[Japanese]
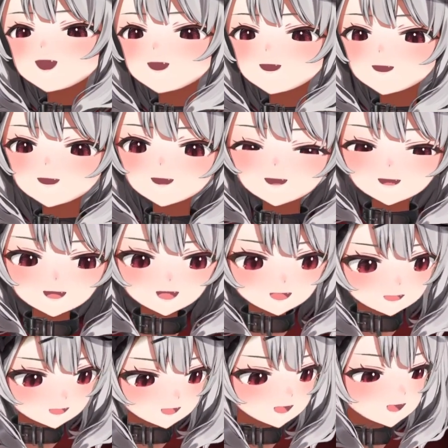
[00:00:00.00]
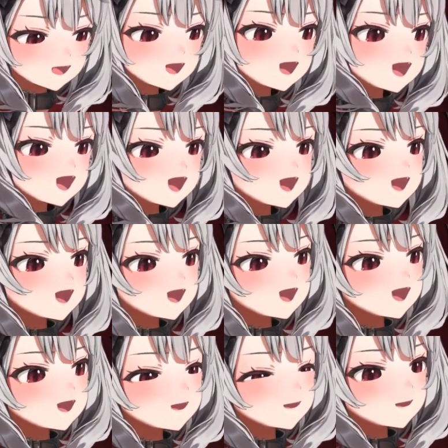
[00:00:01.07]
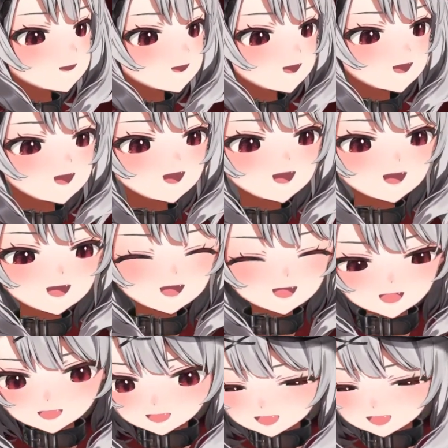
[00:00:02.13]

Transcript: 信だぞって、はい、